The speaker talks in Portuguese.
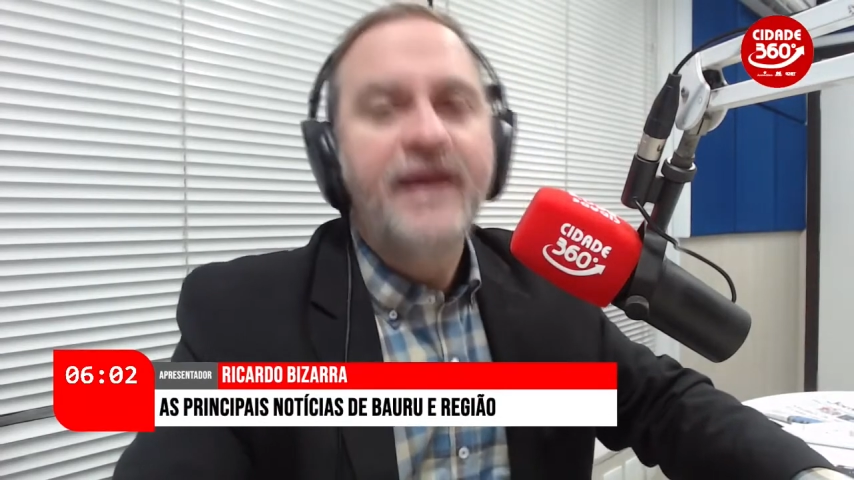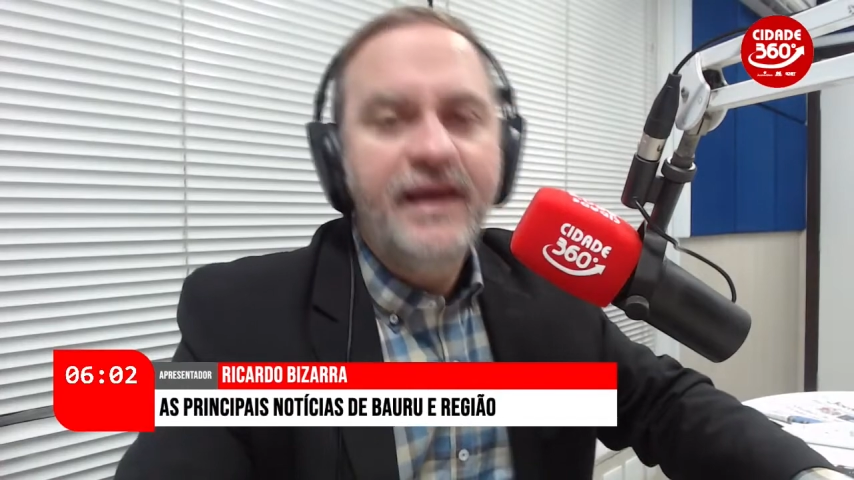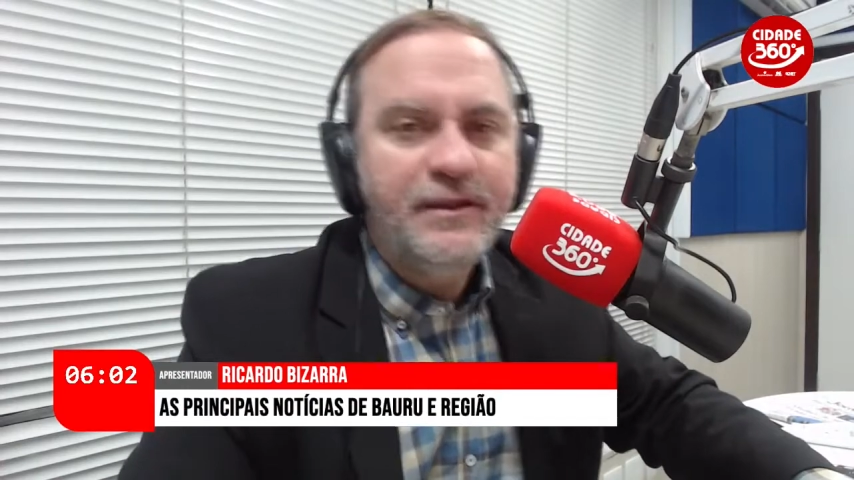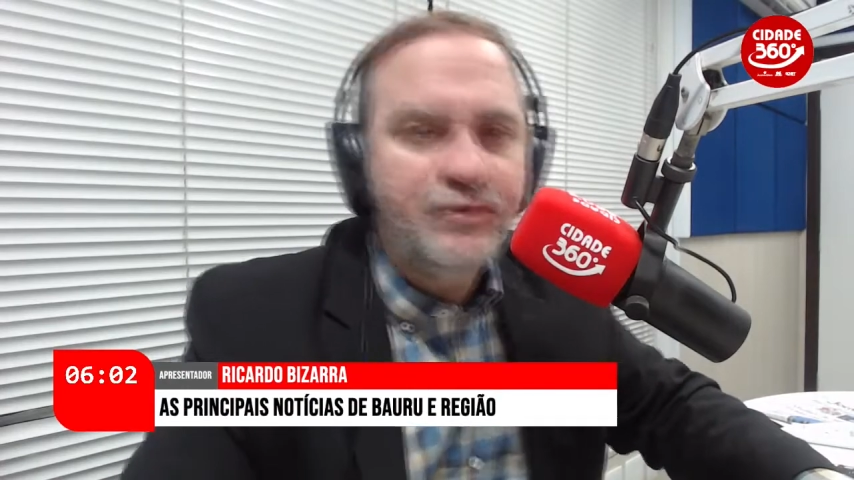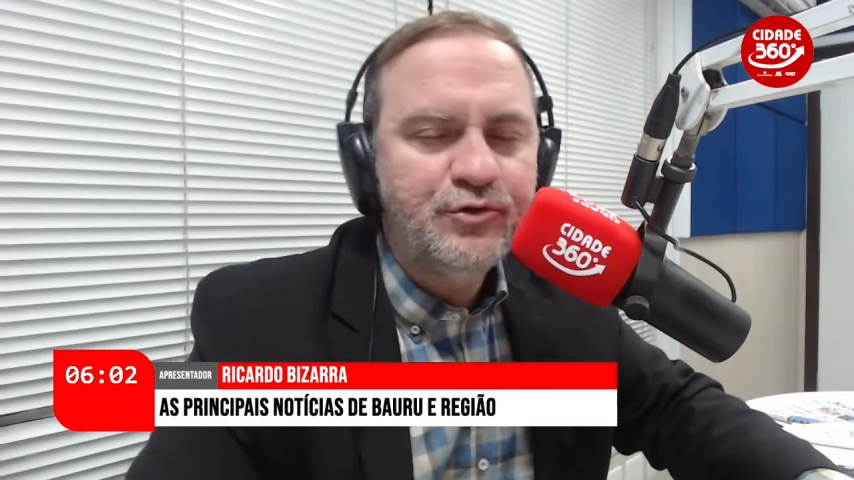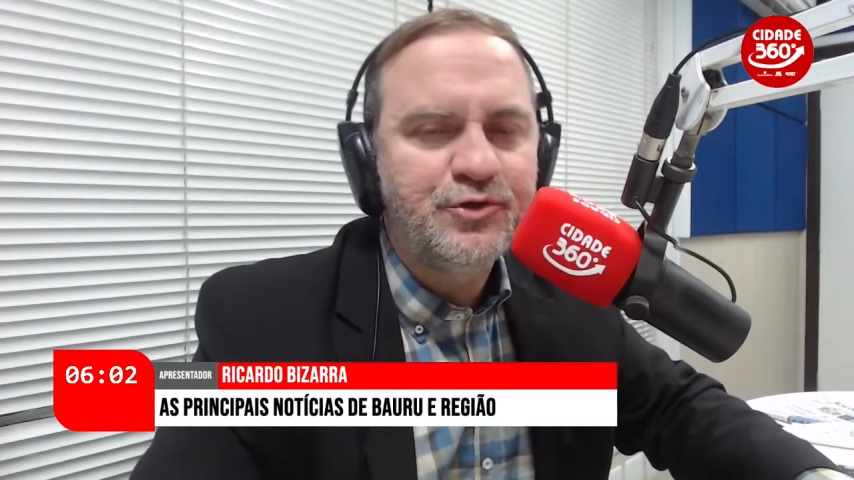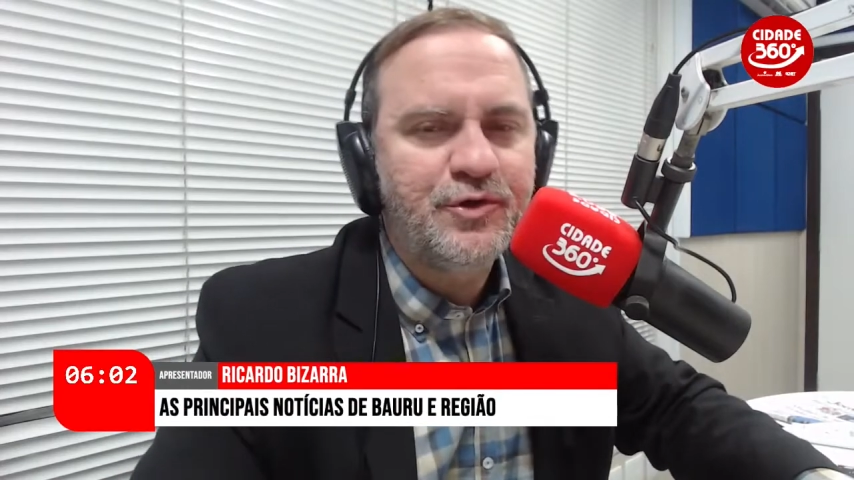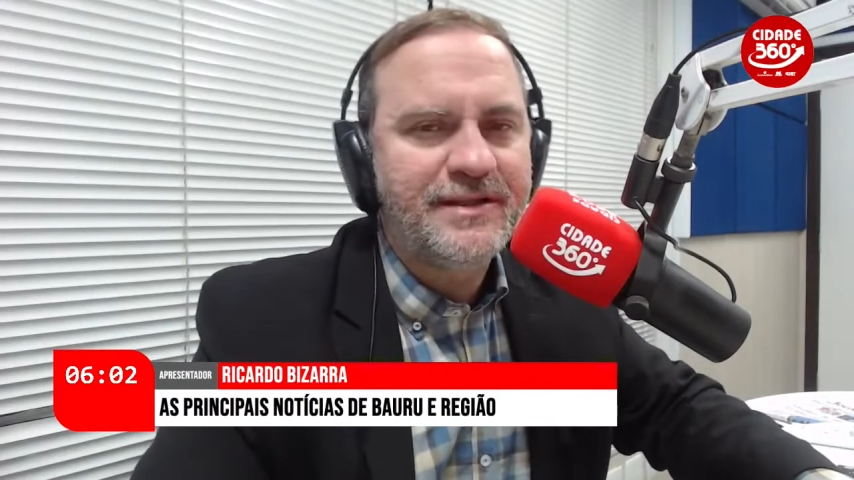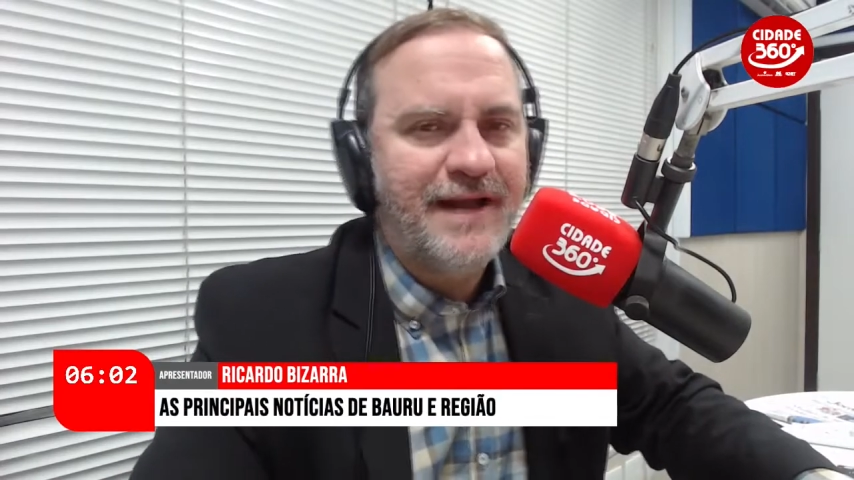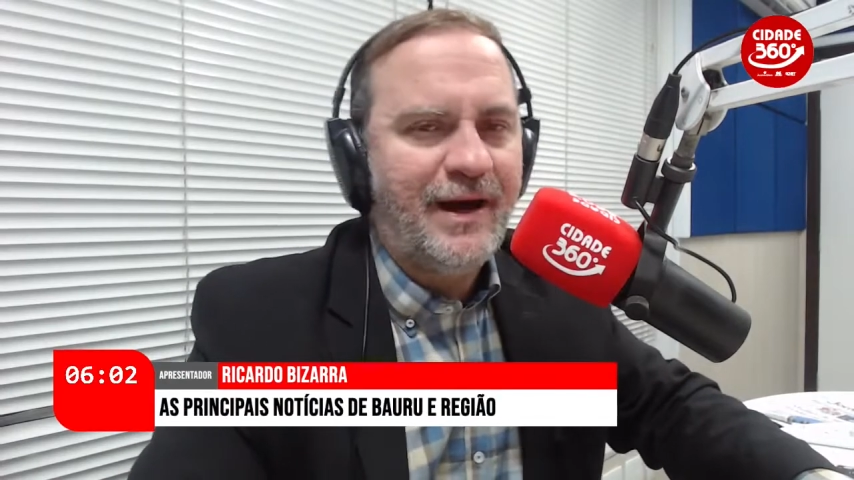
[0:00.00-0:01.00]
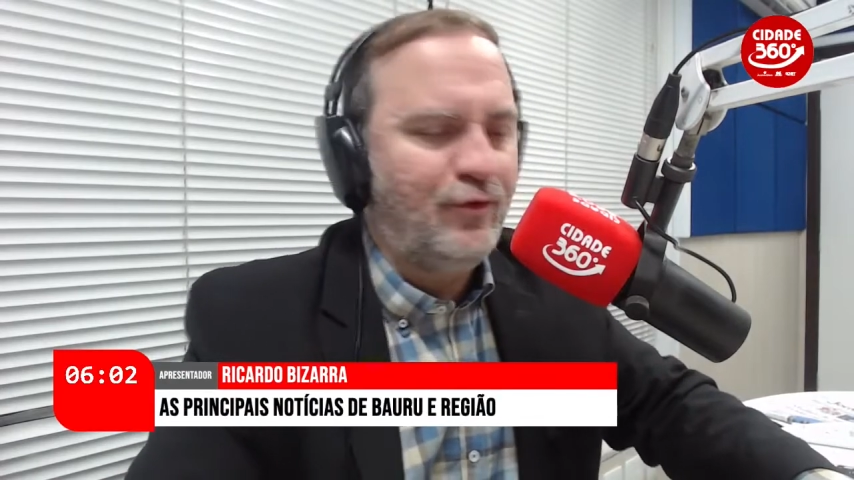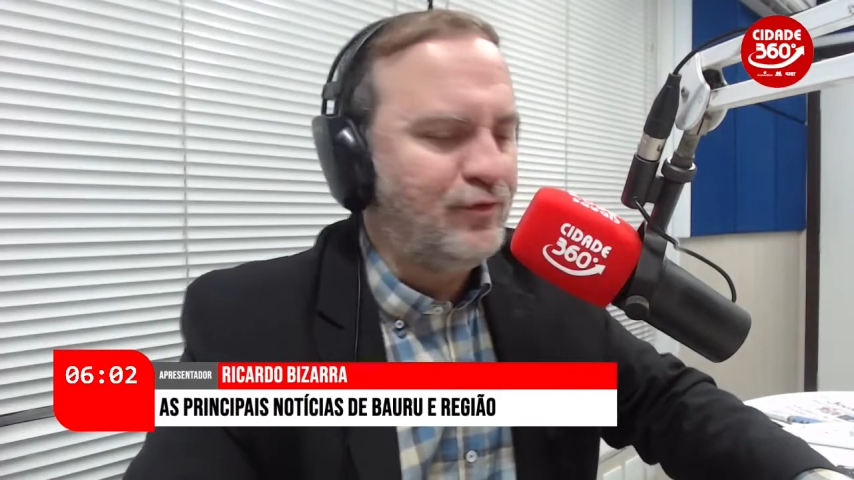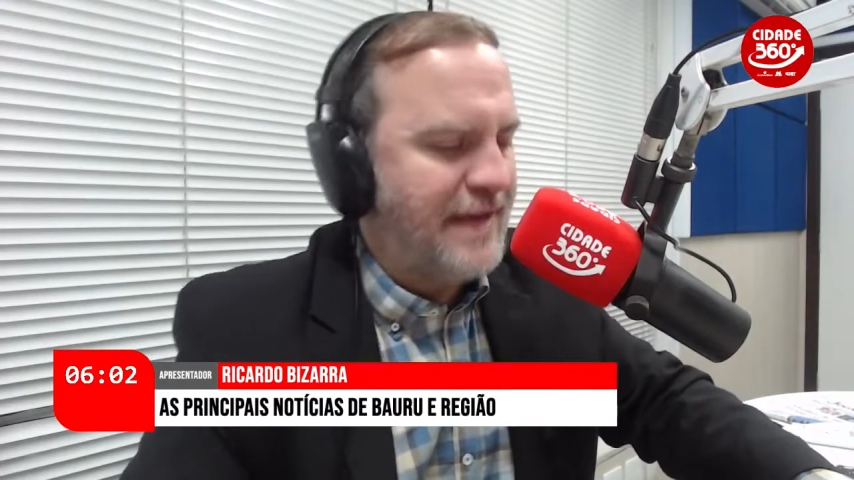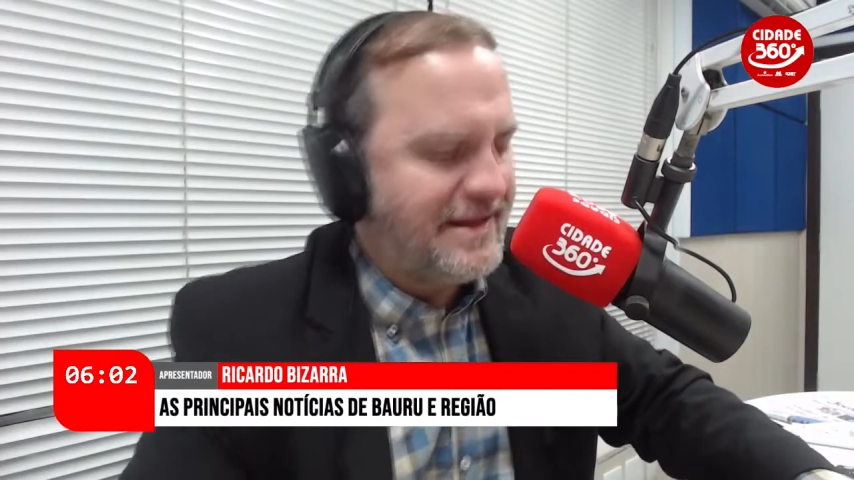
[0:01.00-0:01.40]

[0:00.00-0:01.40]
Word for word: e do Jornal